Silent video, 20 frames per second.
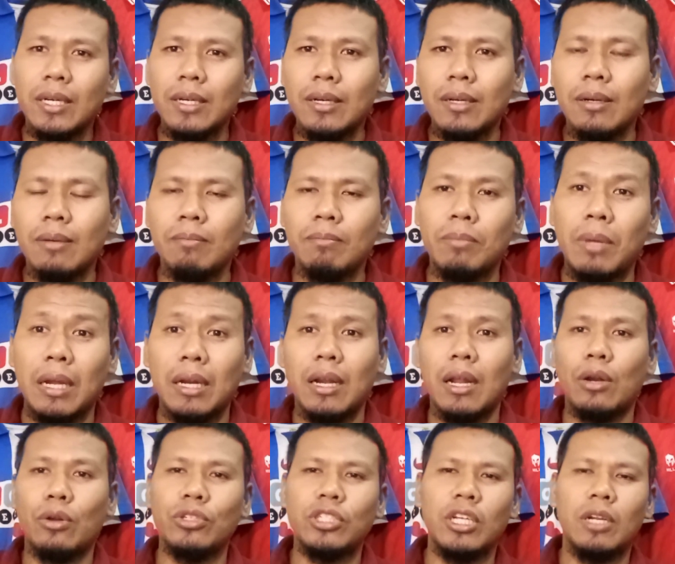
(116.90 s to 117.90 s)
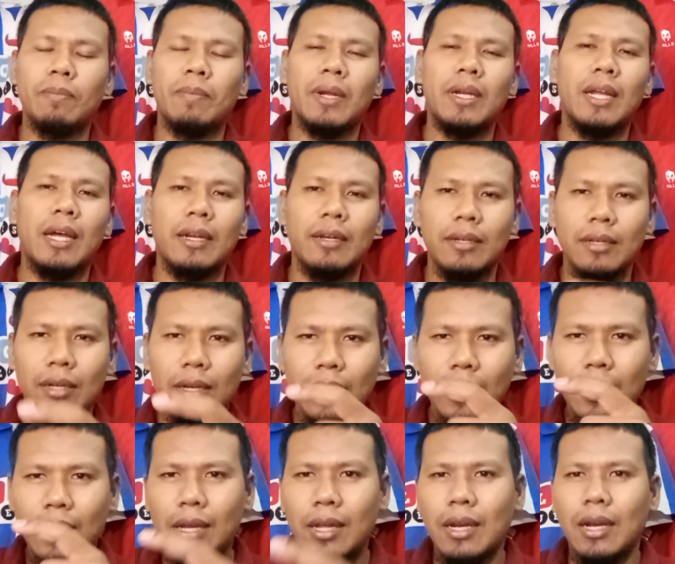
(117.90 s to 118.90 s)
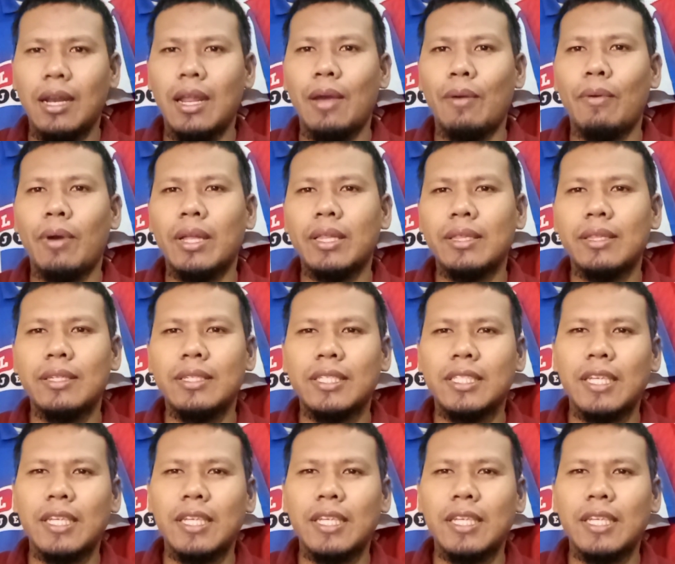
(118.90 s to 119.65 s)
ke Bernardo Silva dan lewat